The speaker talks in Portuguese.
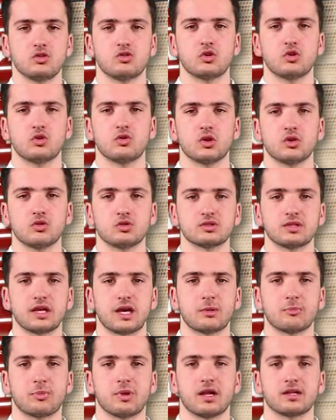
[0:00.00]
jogo a
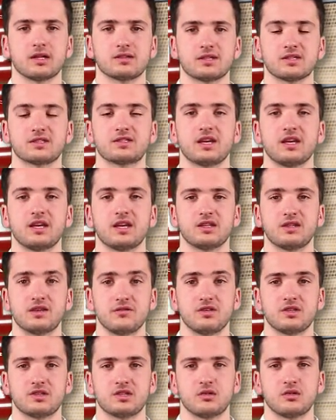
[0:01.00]
contar para a terceira
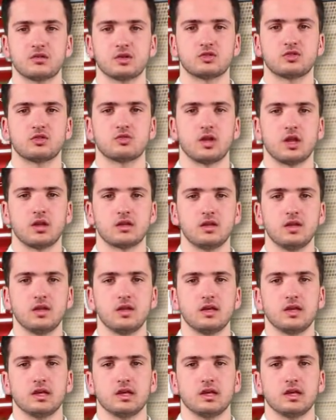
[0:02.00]
Divisão Nacional.